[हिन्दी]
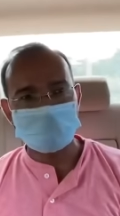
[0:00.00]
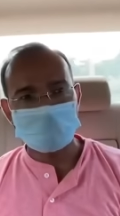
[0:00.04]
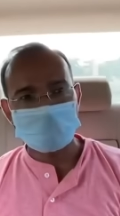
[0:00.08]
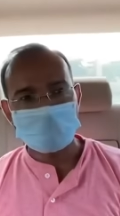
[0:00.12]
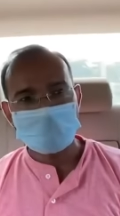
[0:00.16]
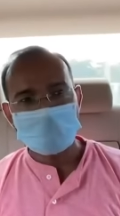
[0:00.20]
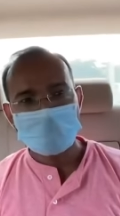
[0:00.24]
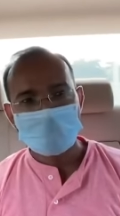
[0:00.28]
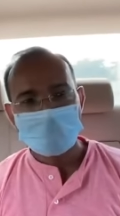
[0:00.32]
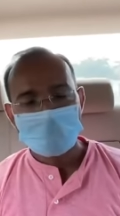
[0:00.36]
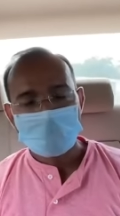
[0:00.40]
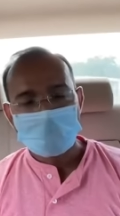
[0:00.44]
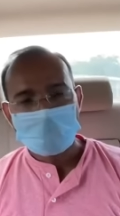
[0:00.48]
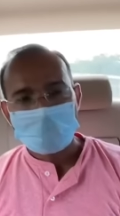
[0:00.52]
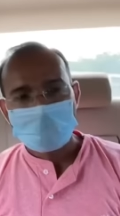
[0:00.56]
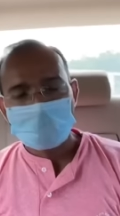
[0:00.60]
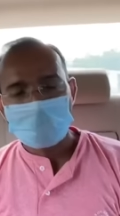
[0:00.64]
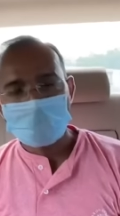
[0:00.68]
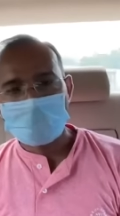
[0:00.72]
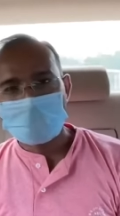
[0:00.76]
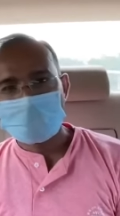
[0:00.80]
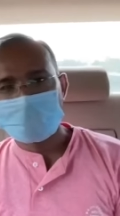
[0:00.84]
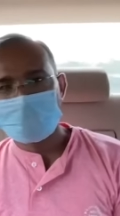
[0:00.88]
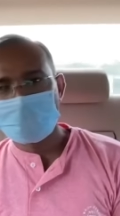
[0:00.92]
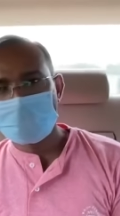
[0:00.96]
को
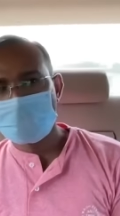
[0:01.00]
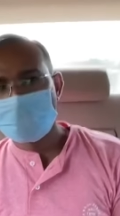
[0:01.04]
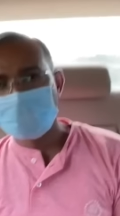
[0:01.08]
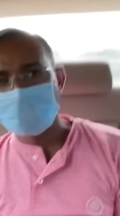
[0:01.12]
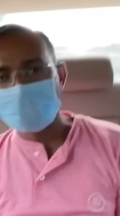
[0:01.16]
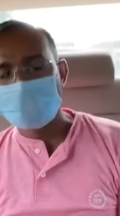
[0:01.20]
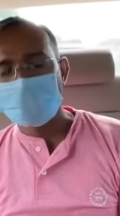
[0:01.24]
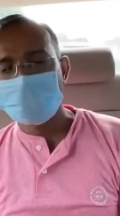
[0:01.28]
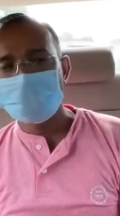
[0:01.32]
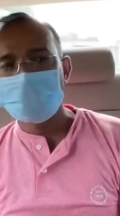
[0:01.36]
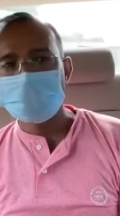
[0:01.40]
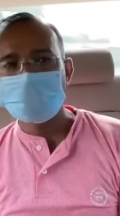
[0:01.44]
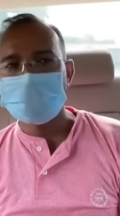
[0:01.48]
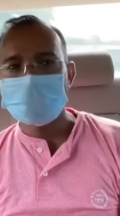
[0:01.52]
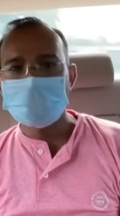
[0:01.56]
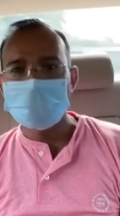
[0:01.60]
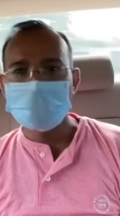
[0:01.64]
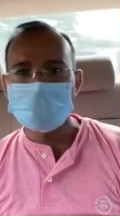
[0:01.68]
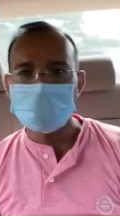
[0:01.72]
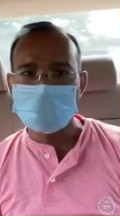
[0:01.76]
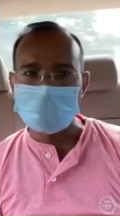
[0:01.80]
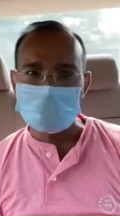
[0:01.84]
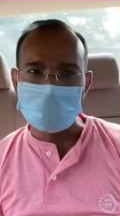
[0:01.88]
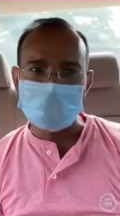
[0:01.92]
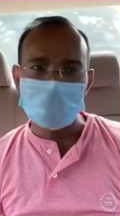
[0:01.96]
और वो मैंने बेची
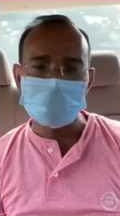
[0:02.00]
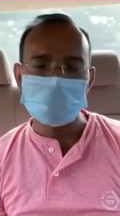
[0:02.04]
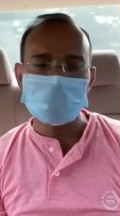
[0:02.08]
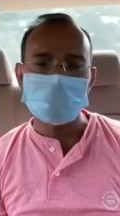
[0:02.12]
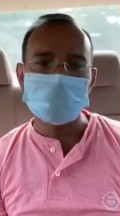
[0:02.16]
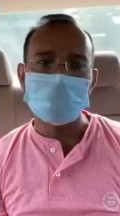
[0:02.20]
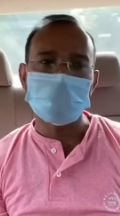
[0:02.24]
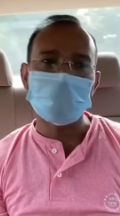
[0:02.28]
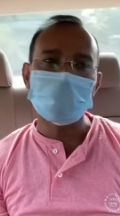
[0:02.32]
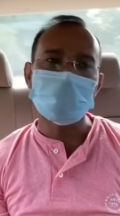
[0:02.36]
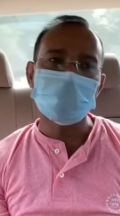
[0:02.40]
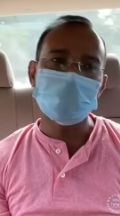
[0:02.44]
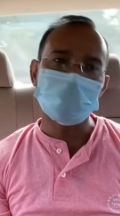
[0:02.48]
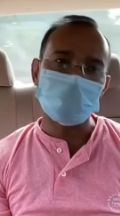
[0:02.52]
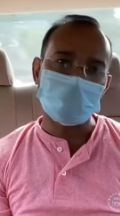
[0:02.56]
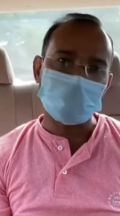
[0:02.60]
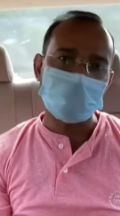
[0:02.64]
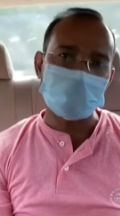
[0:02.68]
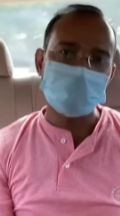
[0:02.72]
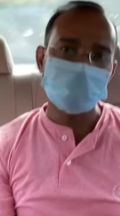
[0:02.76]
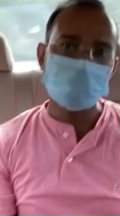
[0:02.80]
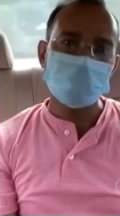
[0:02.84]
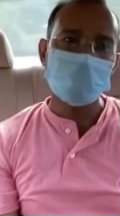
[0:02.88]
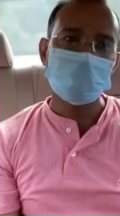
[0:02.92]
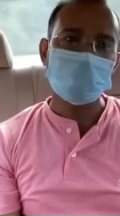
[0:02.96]
तीन साल
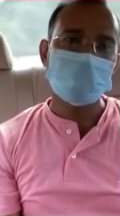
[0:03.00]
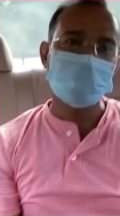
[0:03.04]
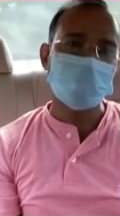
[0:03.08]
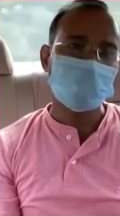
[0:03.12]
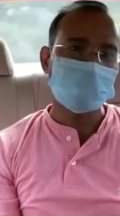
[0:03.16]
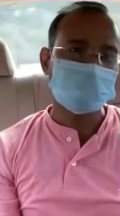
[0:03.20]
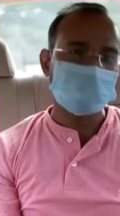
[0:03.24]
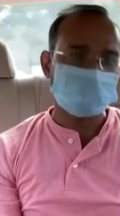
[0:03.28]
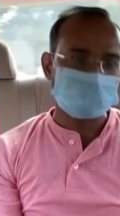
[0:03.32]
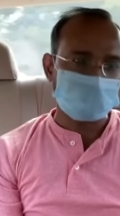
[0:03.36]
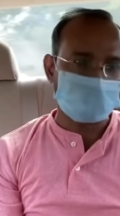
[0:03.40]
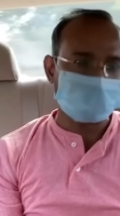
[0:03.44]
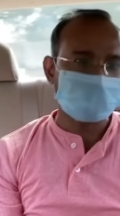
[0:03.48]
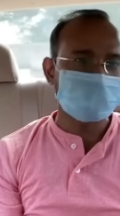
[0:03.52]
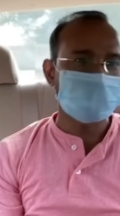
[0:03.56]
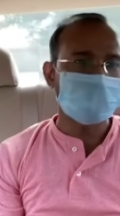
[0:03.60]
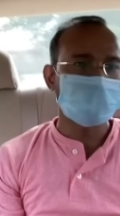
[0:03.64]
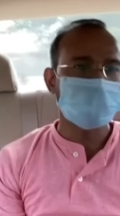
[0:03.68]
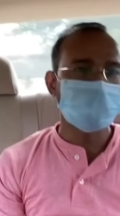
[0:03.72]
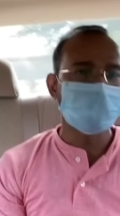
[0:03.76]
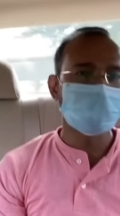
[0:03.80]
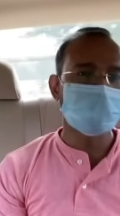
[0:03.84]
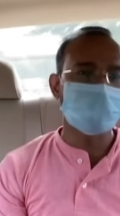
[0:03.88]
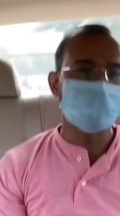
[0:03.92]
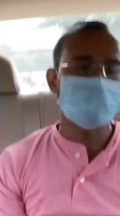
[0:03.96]
बाद लगभग पचास हजार
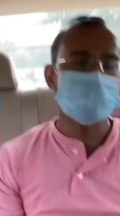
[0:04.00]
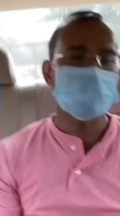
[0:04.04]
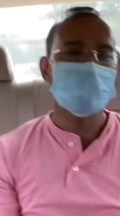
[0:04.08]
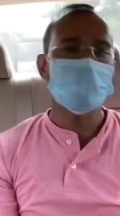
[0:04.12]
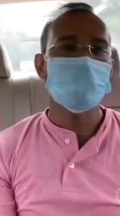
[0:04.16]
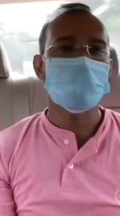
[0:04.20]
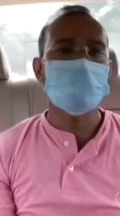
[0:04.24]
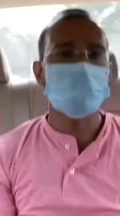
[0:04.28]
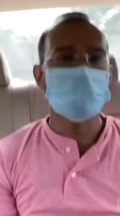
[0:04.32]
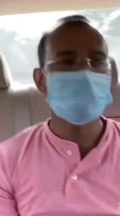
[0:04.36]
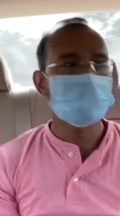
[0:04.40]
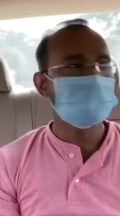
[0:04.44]
किलोमीटर चलाने के